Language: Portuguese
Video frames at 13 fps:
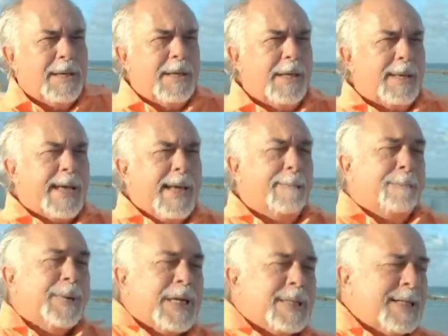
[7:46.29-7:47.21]
que quem
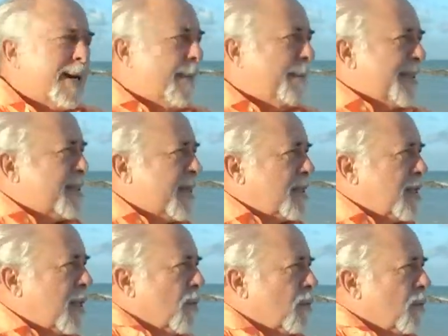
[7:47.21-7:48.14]
planta
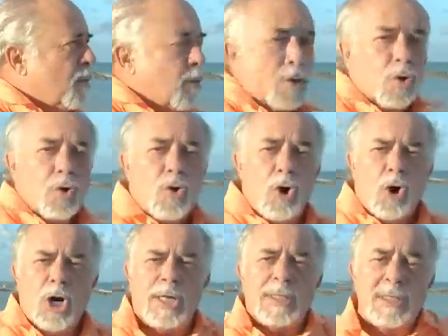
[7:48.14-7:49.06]
capacitação
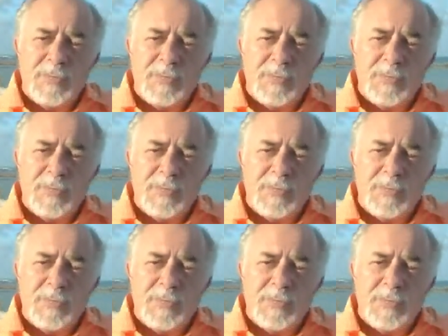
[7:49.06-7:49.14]
colhe